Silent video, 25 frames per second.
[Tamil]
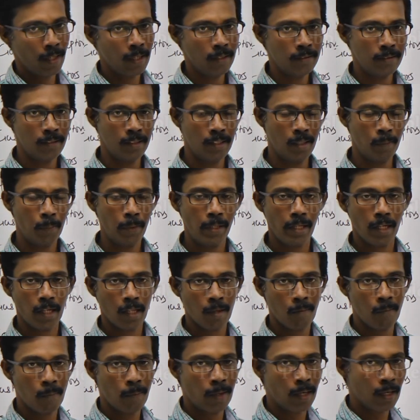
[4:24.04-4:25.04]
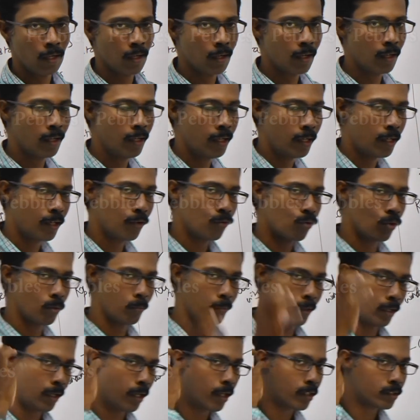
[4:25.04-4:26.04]
வேலை செய்யுது அப்படிங்கிறத நம்ம பார்க்கலாம் நான் ஏற்கனவே சொன்ன
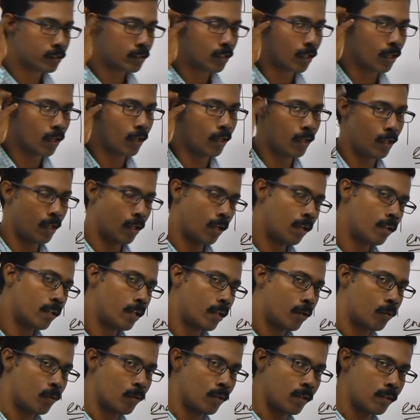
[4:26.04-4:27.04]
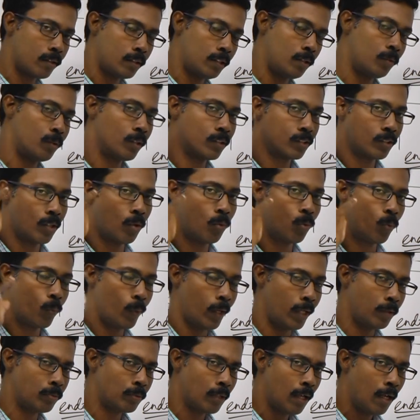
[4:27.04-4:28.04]
மாதிரி எக்ஸ்டர்னல் இயர் தேர் ரிசீவ் த சவுண்ட்
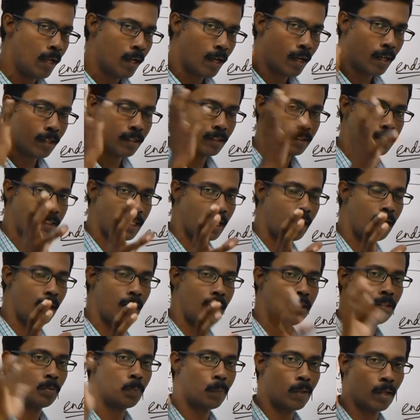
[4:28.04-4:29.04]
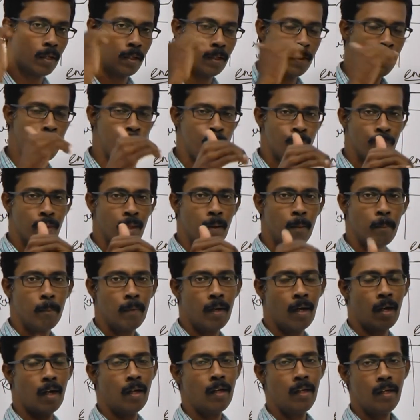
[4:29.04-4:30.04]
வேவ் அதை சேனலைஸ் பண்ணுது
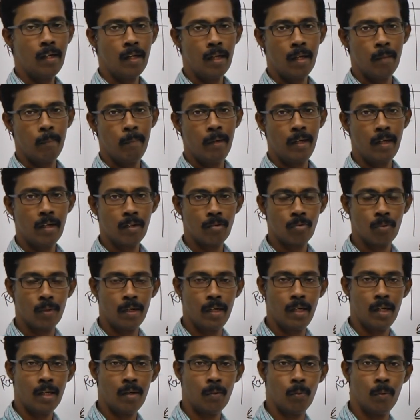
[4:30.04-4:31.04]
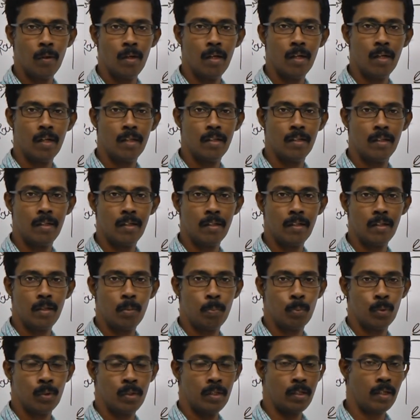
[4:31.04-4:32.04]
ஆடிட்டரி மீட்டர்ஸ் வழியாக உள்ளே அது
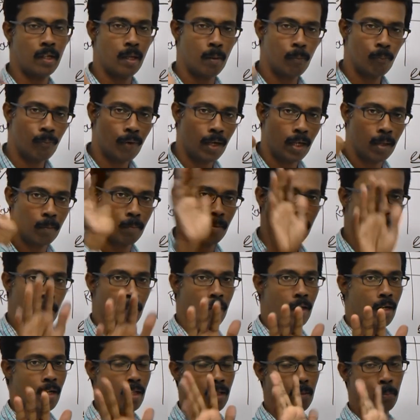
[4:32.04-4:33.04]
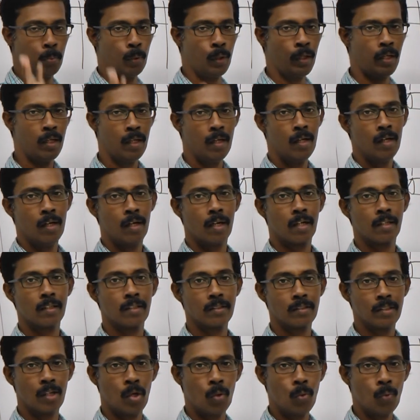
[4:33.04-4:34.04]
எடுத்துகிட்டு போகுது டிம்பானிக் மெம்பரில் அது போய் அந்த
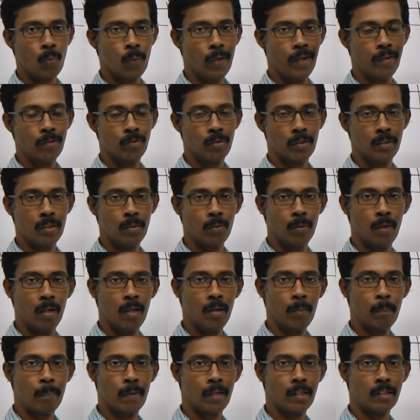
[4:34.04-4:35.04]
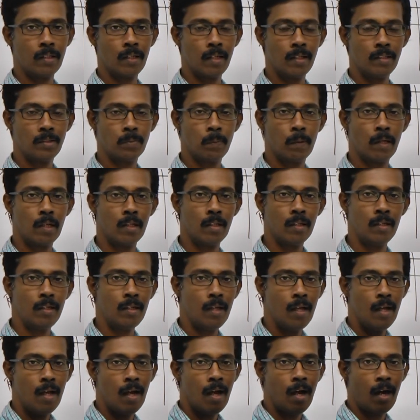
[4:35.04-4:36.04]
சவுண்ட் வேவ்ஸ் வந்து உள்ளே ப்ரெஷரைஸ் பண்ணுது
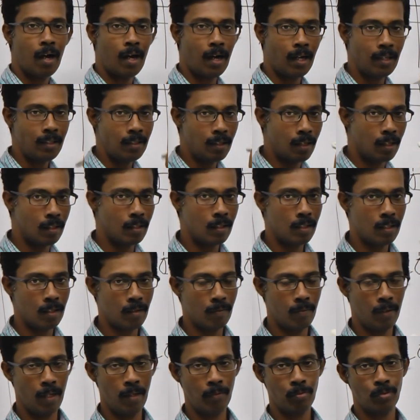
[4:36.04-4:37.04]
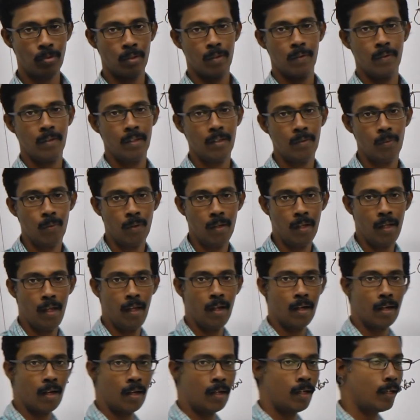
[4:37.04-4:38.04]
அது அந்த வேவ்ஸை வந்து உள்ளே
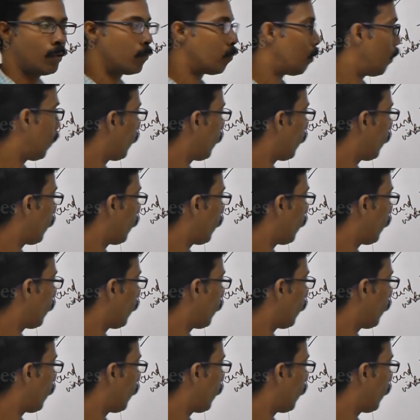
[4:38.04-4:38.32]
கண்டெக்ட்